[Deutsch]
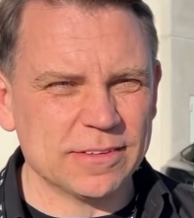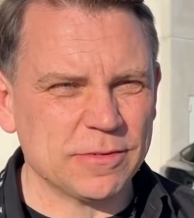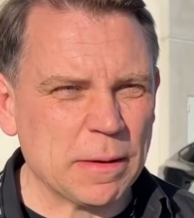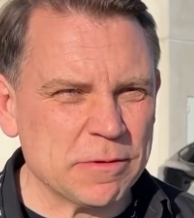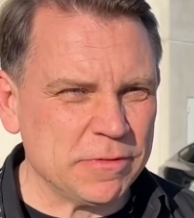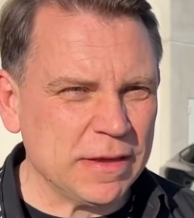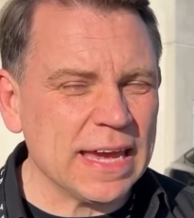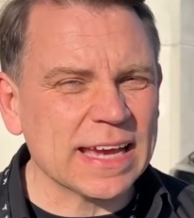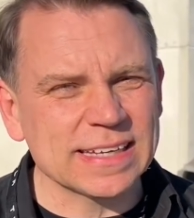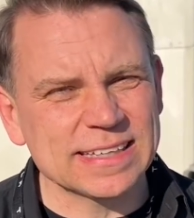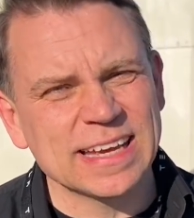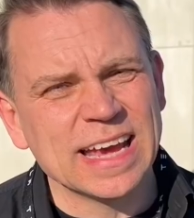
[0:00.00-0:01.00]
Es war
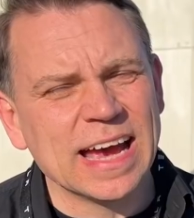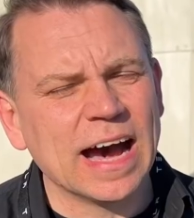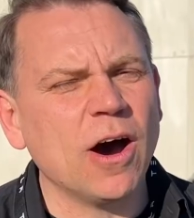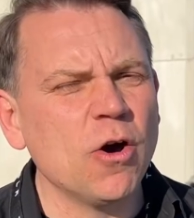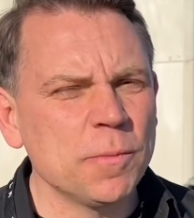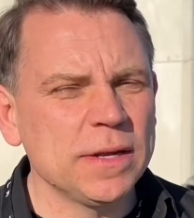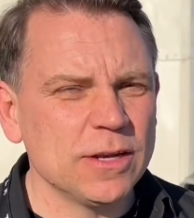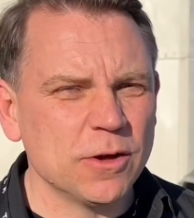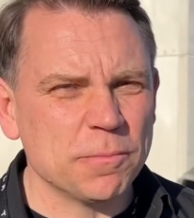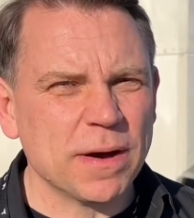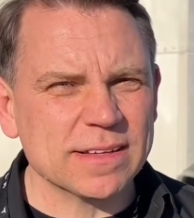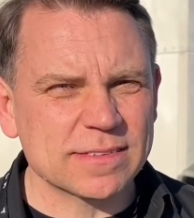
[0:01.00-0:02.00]
bewegend, auch mit
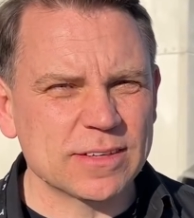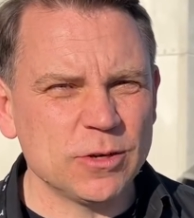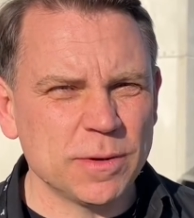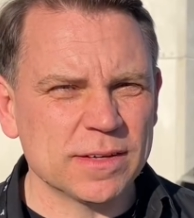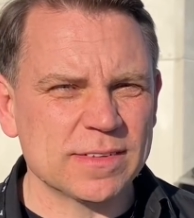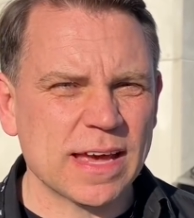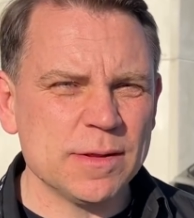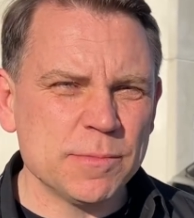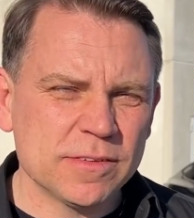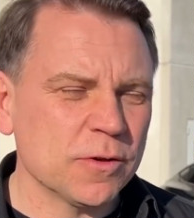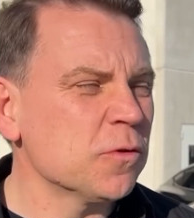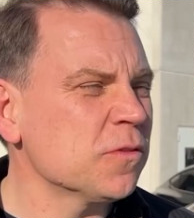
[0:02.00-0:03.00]
Elon Musk über seine
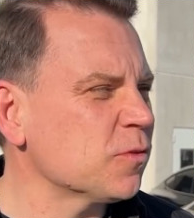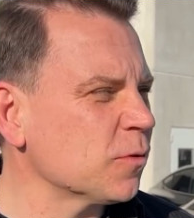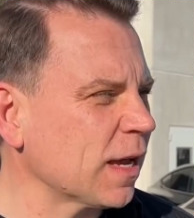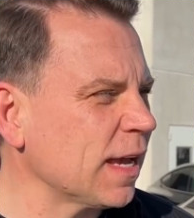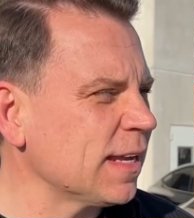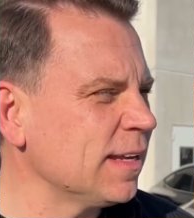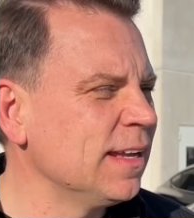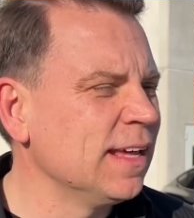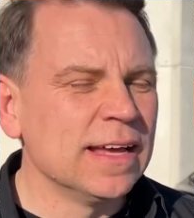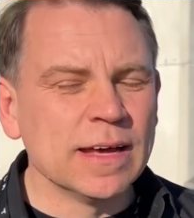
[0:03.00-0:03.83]
Mission zu reden.